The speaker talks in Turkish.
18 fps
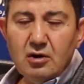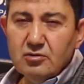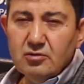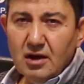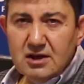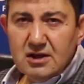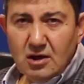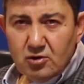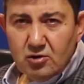
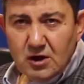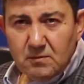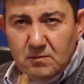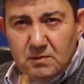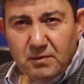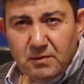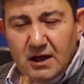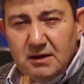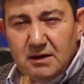Dolayısıyla
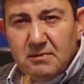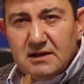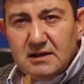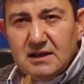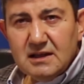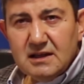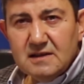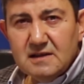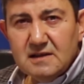yükselen
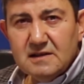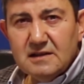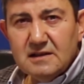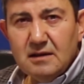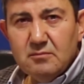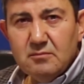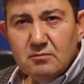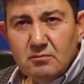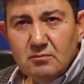parlamenter
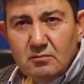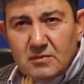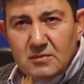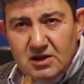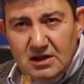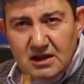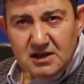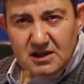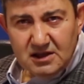sistem,
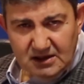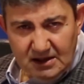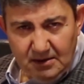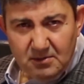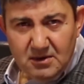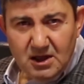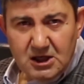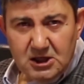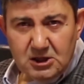işte
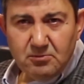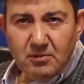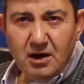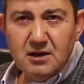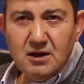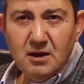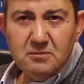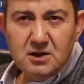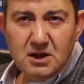sistemin değişimi
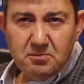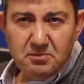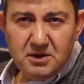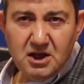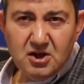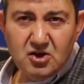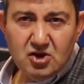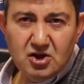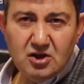anlamında
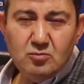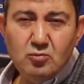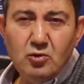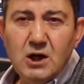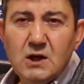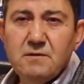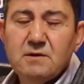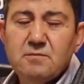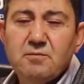birincisini
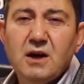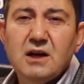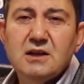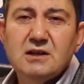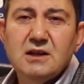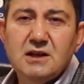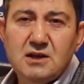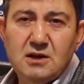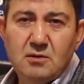muhalefet
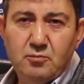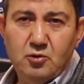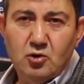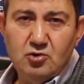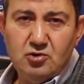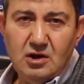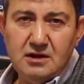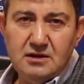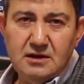partileri
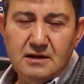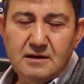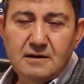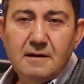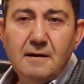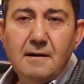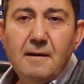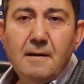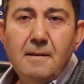yapıyoruz zaten.
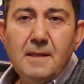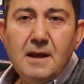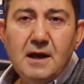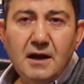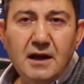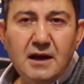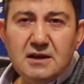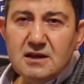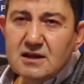
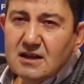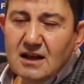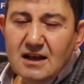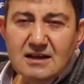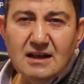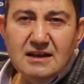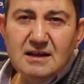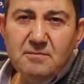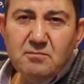İkincisi de
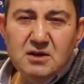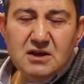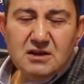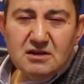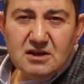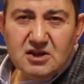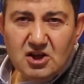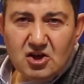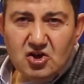zaten
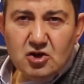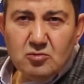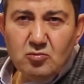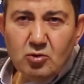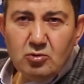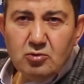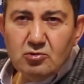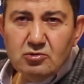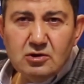bir seçim
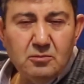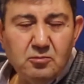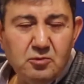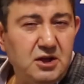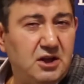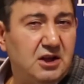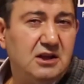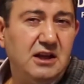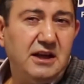olduğunda bu
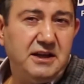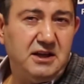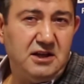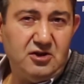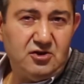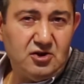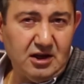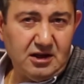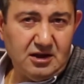iktidar
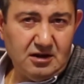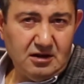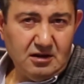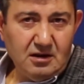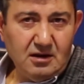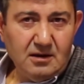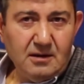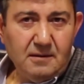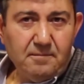gidecek.
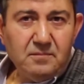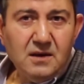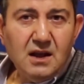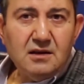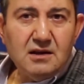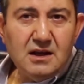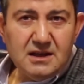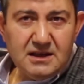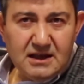
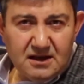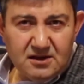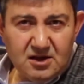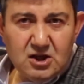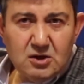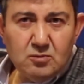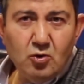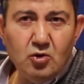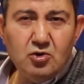Erken
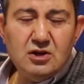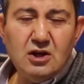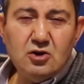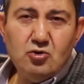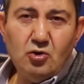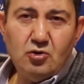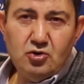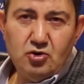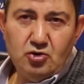seçim o yüzden
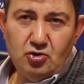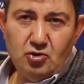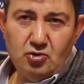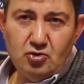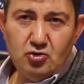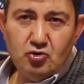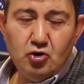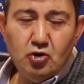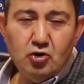çok
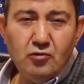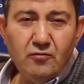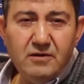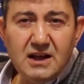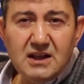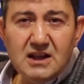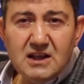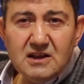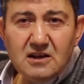istiyoruz. Çünkü
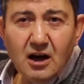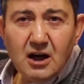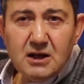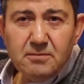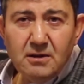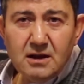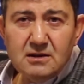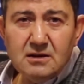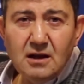verdiği
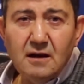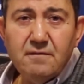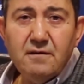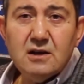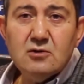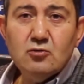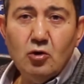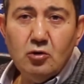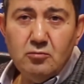tahribat daha
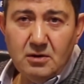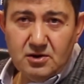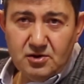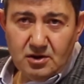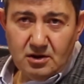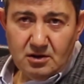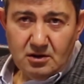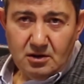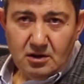fazla
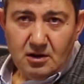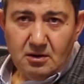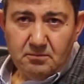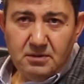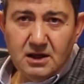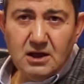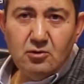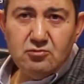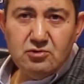olmasın.
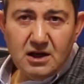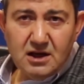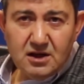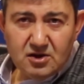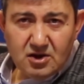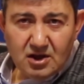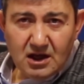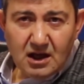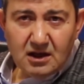Bir an önce
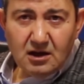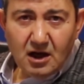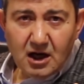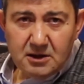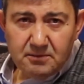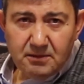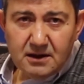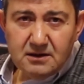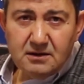gitsin ki
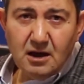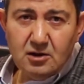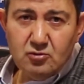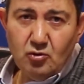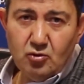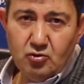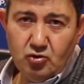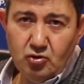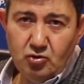tahribat da
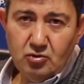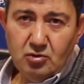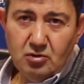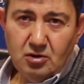az olsun